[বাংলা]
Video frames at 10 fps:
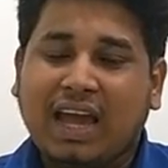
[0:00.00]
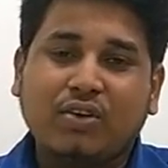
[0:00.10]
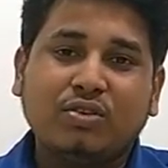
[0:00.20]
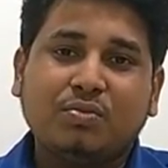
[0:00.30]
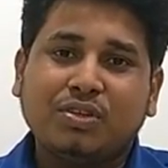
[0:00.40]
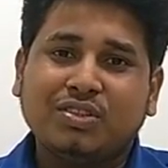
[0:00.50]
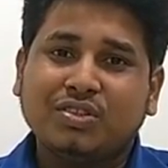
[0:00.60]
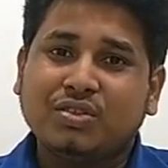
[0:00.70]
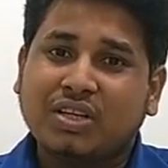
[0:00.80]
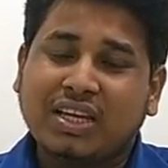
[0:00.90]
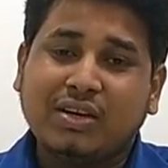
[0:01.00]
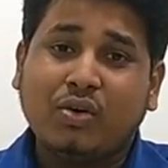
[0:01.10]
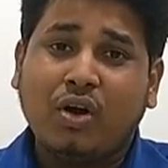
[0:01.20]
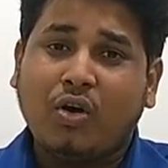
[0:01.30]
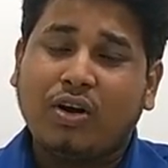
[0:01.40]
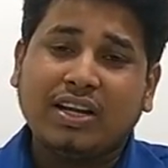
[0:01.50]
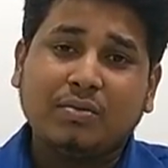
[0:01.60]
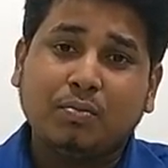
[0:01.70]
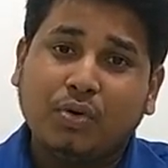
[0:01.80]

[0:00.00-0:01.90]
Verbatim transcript: এখন পর্যন্ত কেউ অনেক